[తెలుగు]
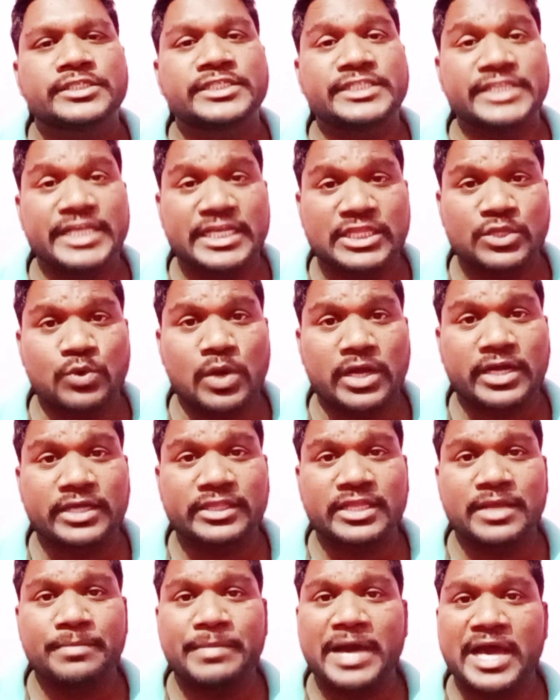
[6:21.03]
సీత
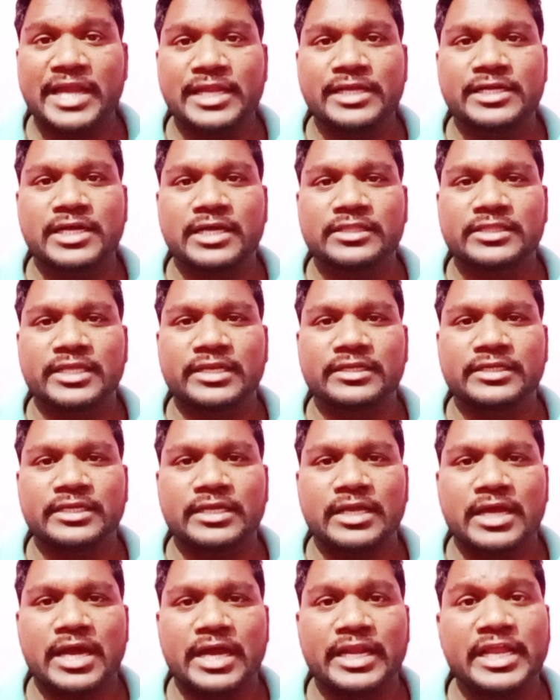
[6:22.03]
ఒక్కతే భార్య కాదు
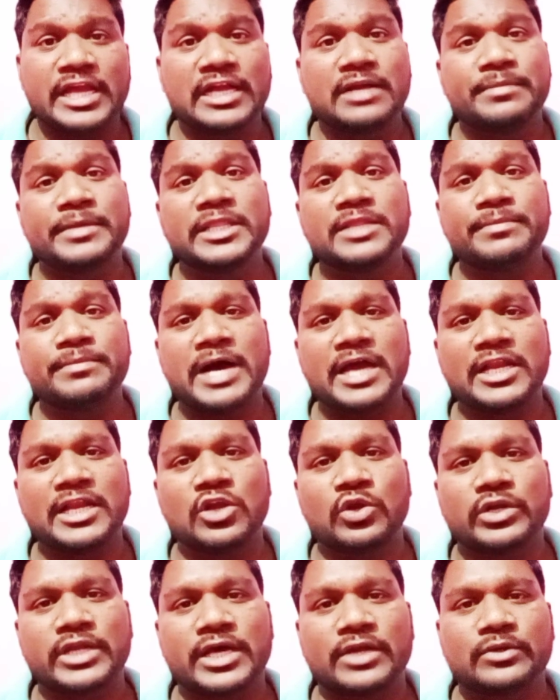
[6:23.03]
తనకి అనేక మంది
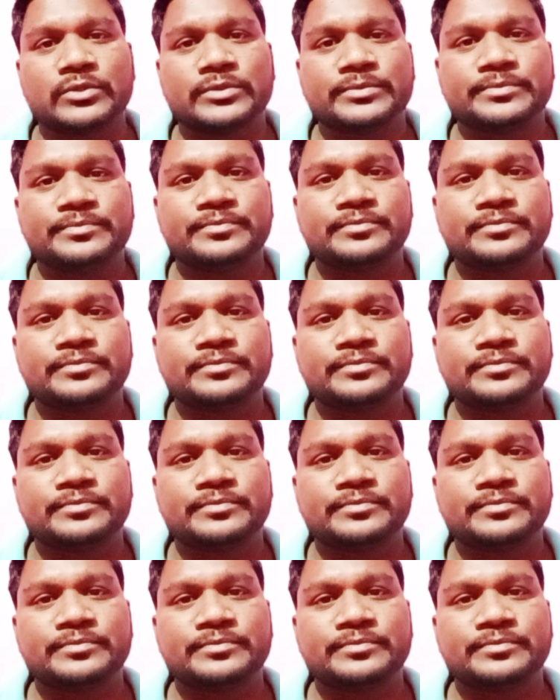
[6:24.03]
భార్యలు ఉన్నారు